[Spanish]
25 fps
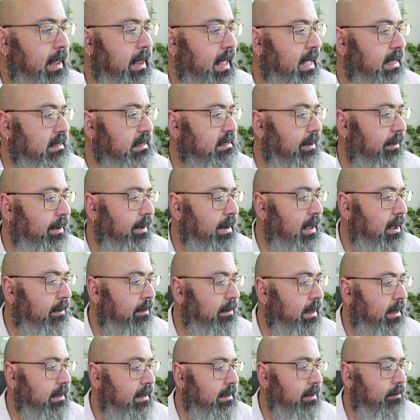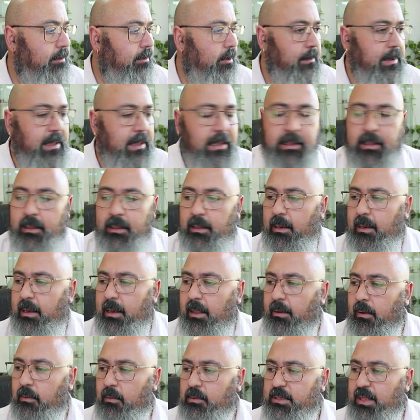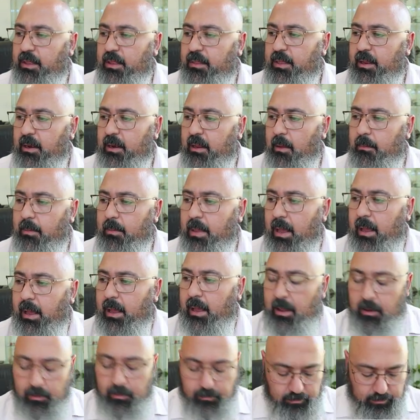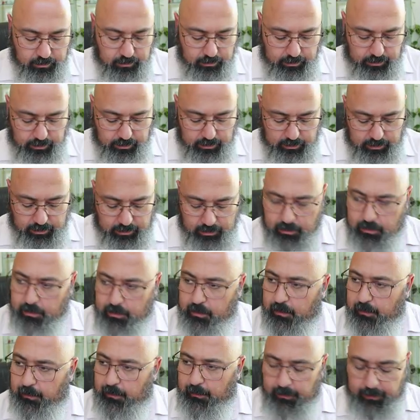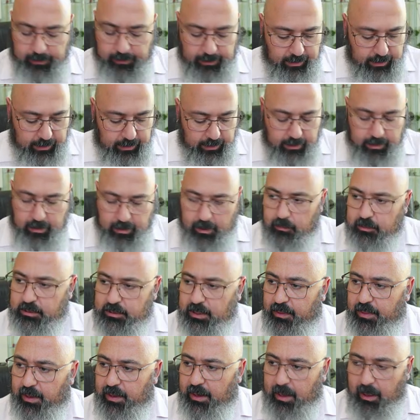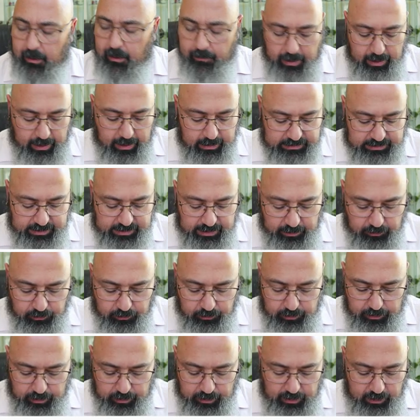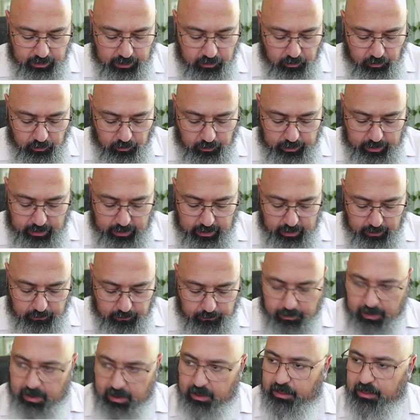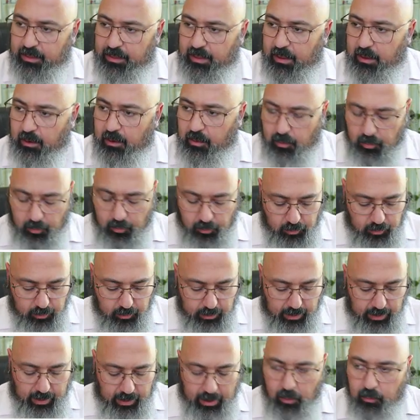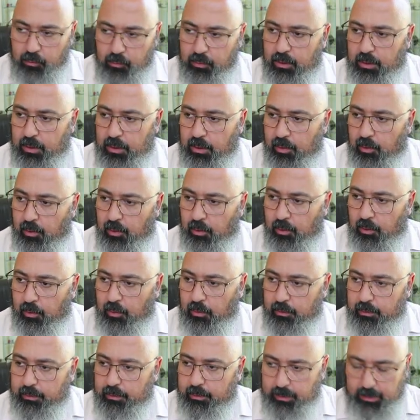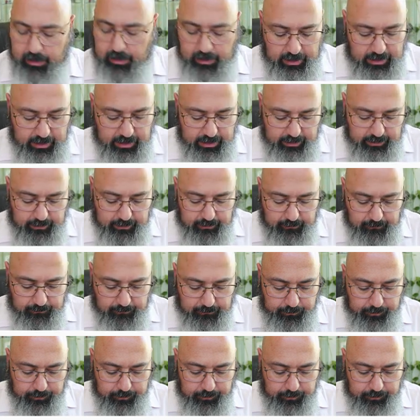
Y a esa variable de tipo mic le vamos a decir que me haga... Eh, le vamos a decir que va a ser un New eh, P5 Audio In.